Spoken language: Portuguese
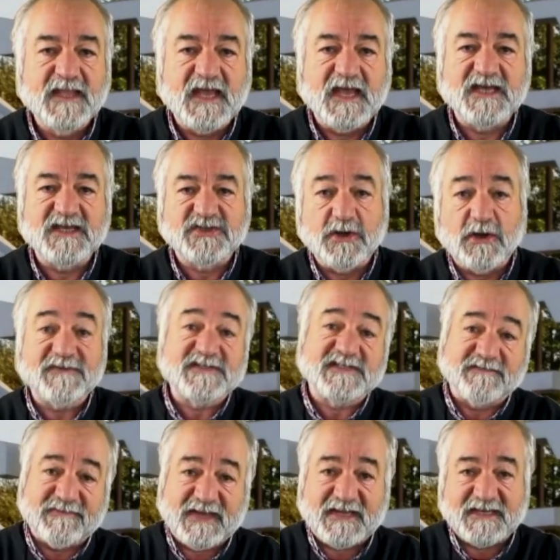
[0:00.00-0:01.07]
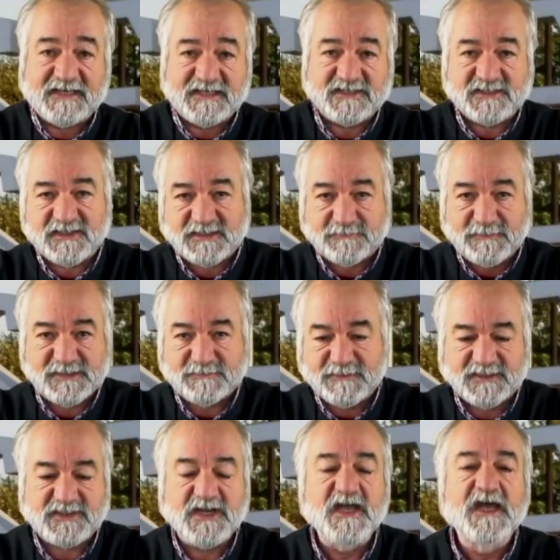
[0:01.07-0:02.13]
as novas e velhas, as
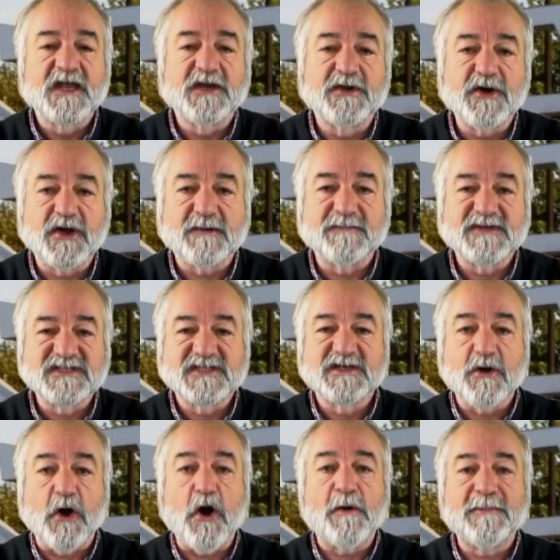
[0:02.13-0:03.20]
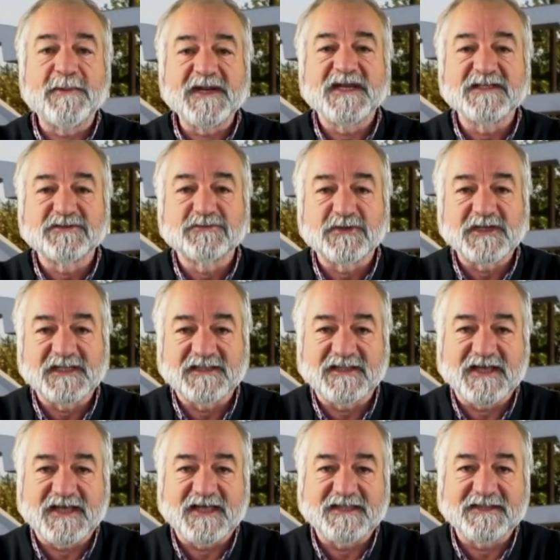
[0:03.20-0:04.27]
mesmas normas de
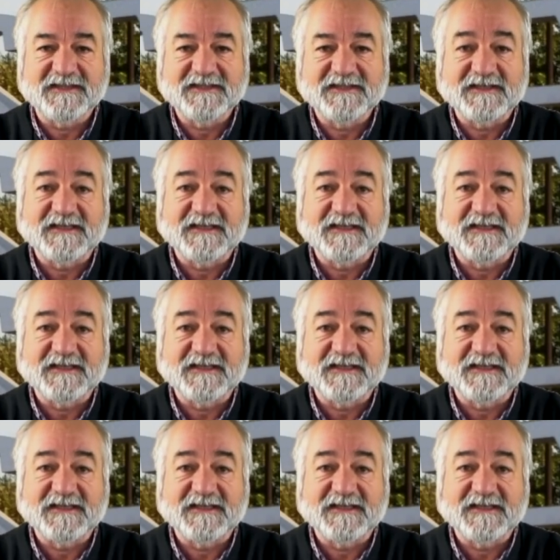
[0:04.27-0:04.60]
obrigatoriedade,